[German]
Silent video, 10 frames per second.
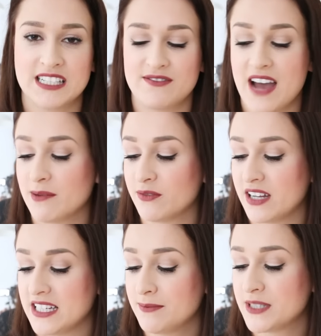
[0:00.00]
in die Farbe
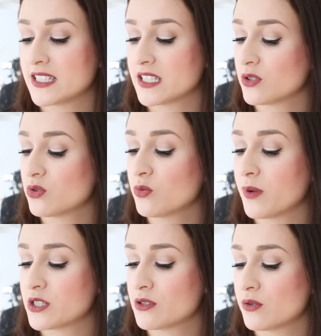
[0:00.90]
verliebt. Das ist so ein
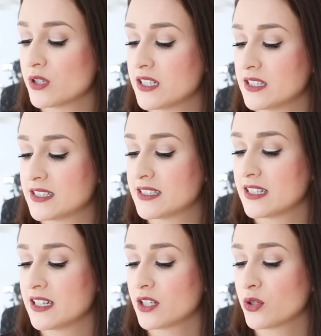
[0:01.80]
super schönes,
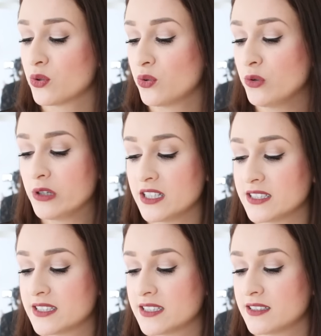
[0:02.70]

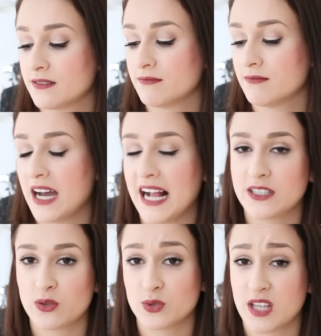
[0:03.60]
kühles
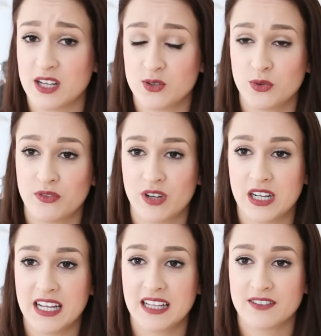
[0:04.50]
Altrosa Nude,
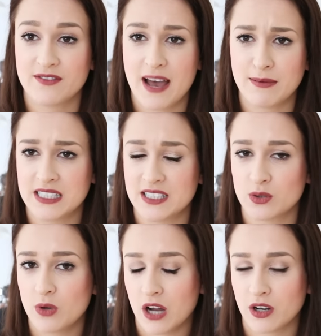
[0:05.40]
finde ich. Eine Farbe, die ich
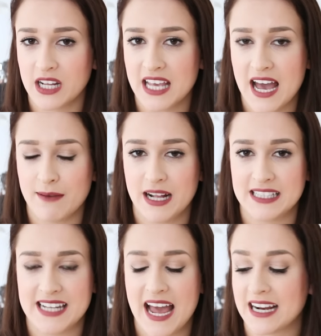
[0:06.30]
so auch noch nicht habe
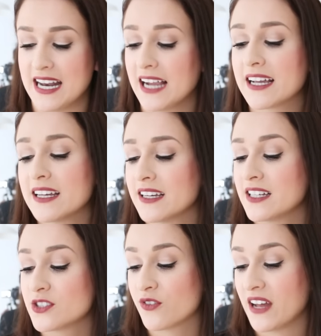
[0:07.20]
als Nagellack.
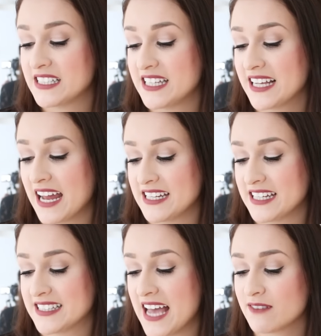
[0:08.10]
Zur Qualität kann ich
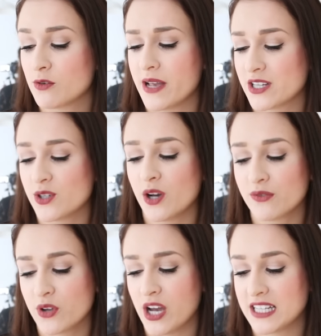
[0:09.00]
nicht sagen, wobei ich schon
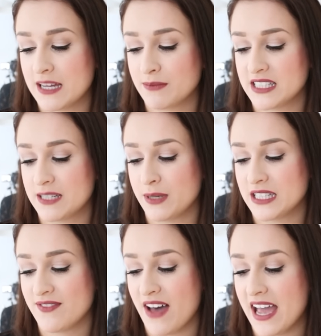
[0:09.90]
oft gehört habe, dass die
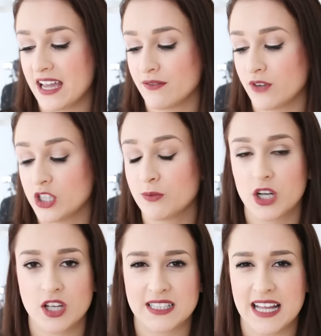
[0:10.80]
P2 Volume
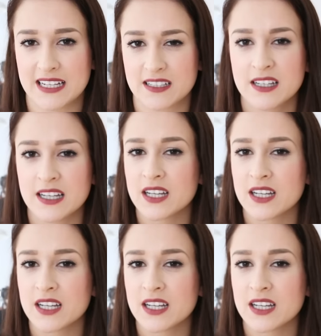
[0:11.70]
Gloss Lacke